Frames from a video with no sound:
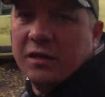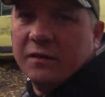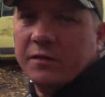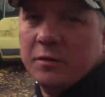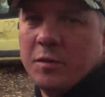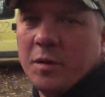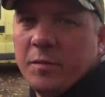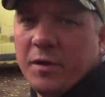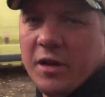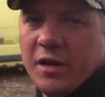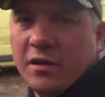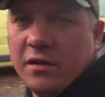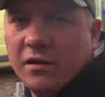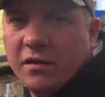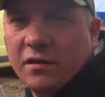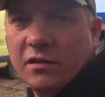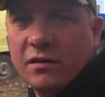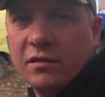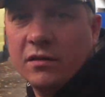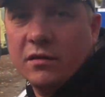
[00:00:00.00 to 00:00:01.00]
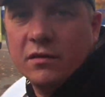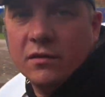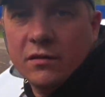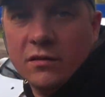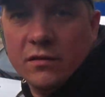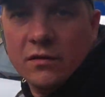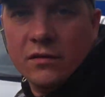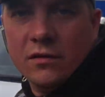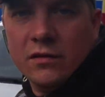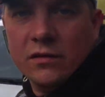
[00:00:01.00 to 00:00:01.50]
автомобиль.
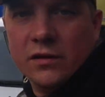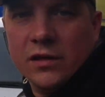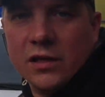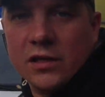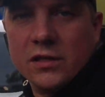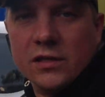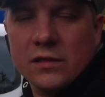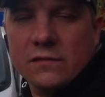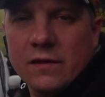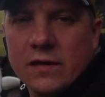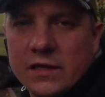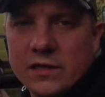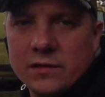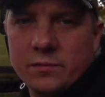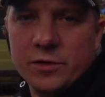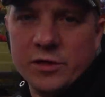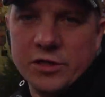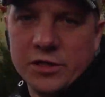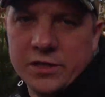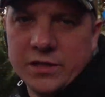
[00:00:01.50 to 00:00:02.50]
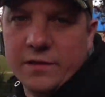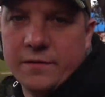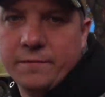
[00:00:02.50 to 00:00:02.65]
Если звоните, пишите.